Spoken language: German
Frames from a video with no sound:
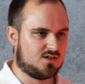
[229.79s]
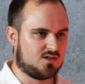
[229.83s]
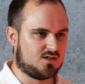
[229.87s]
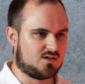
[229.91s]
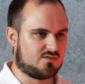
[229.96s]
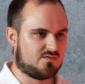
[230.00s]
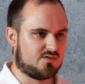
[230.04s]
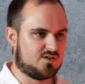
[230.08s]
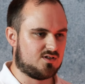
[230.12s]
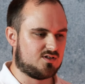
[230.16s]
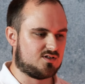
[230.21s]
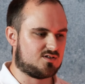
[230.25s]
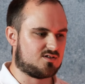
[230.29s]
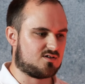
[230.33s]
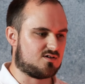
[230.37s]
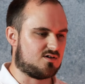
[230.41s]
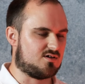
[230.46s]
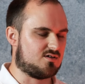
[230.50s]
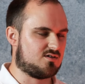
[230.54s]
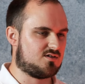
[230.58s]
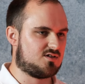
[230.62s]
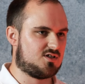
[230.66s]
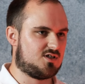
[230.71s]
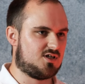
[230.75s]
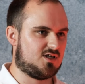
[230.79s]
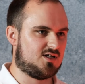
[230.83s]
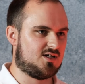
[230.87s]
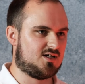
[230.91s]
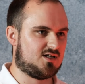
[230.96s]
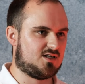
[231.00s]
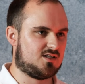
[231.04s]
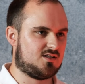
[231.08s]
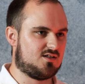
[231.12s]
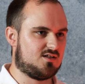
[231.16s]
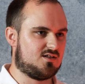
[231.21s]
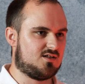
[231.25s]
Ich finde es ganz eine
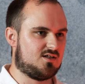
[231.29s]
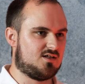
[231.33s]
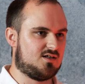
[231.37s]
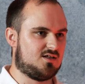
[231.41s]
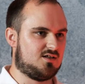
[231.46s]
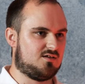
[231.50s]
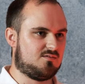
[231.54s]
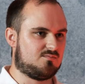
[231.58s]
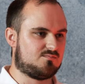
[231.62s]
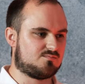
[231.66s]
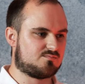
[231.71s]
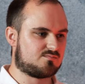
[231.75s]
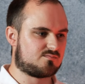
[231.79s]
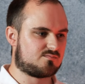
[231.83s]
schlechte Idee,